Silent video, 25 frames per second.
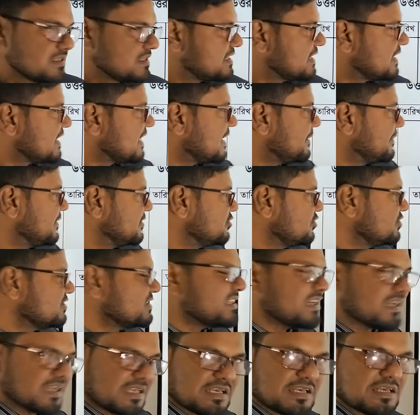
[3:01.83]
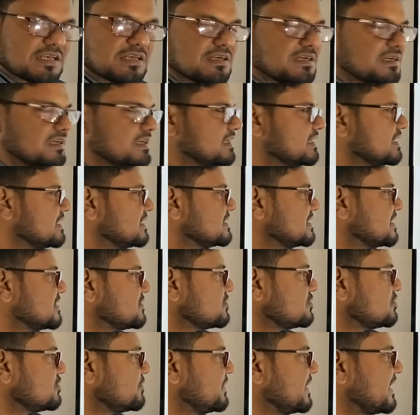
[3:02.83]
শেয়ার আবেদন থেকে
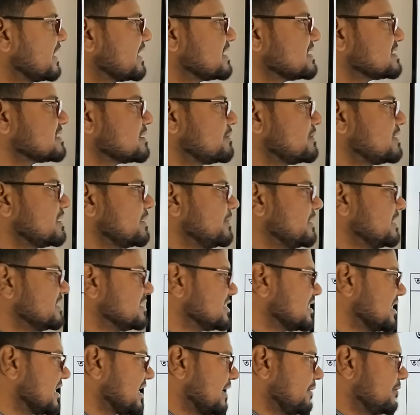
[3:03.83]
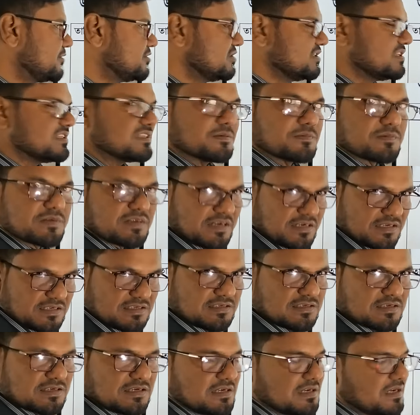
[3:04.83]
সেজন্য ব্যাংক হিসাব ডেবিট শেয়ার আবেদন হিসাব
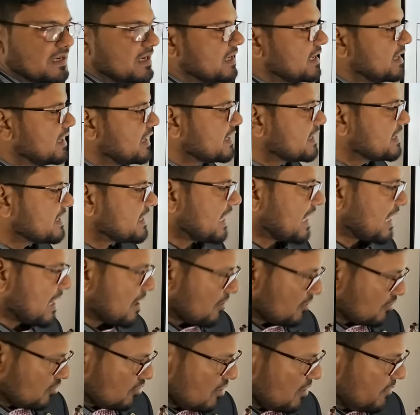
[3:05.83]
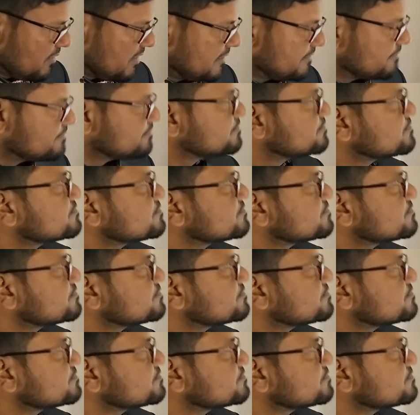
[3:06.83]
ক্রেডিট টাকা কত হবে